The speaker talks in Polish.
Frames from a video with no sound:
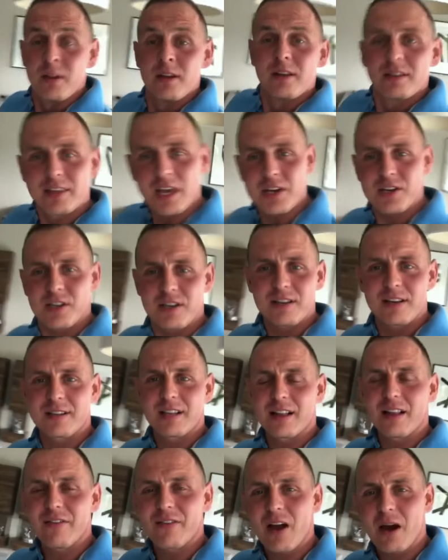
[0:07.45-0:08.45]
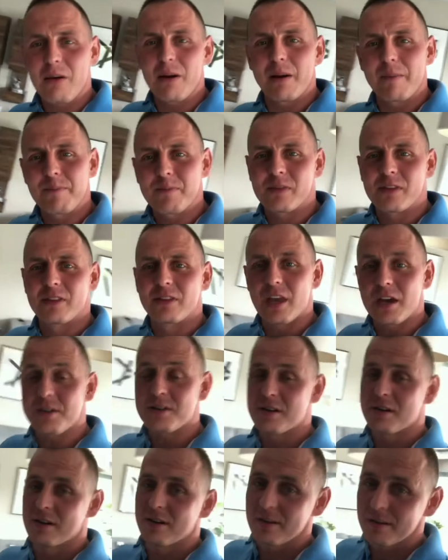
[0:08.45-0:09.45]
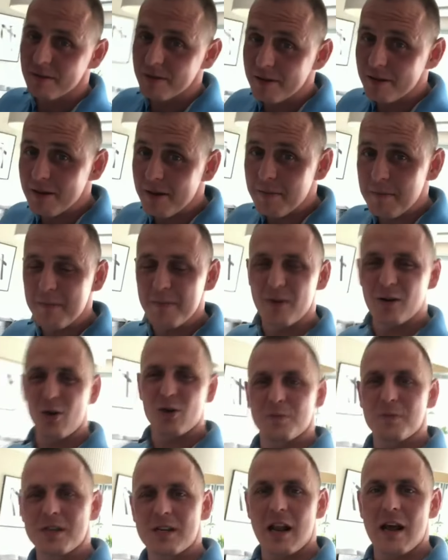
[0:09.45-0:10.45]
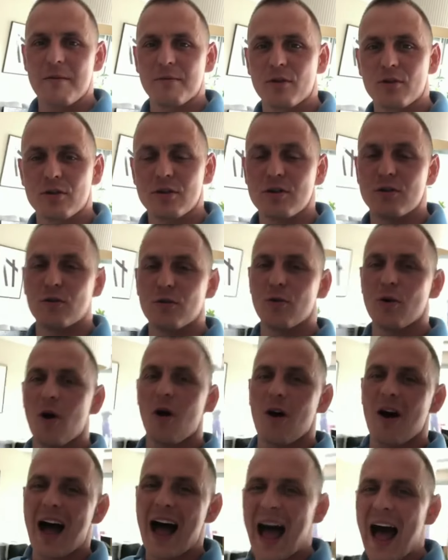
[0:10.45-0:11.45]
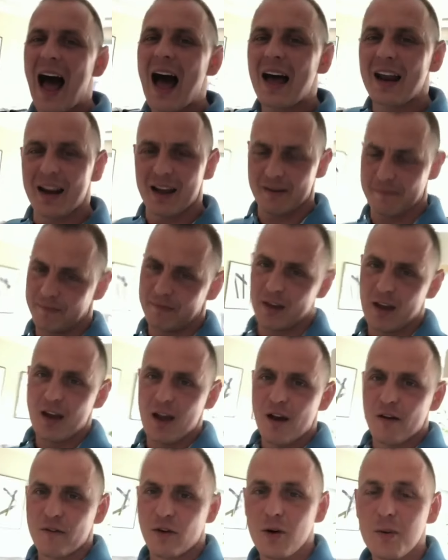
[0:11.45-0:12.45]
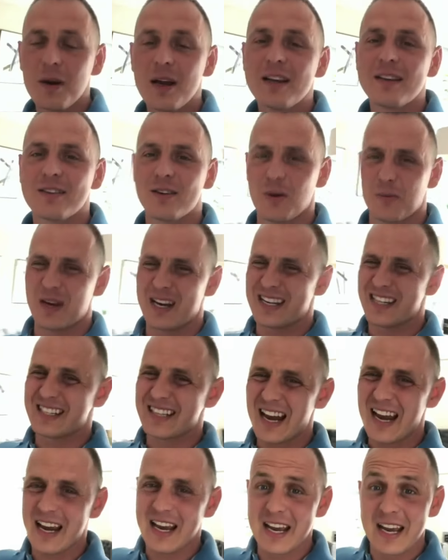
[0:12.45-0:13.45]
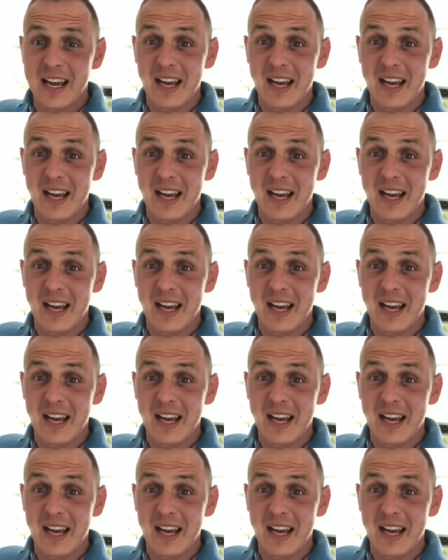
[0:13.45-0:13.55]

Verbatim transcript: Też się zastanawiałem, też yy, rozmyślałem dosyć długo, ale wyobraź sobie, że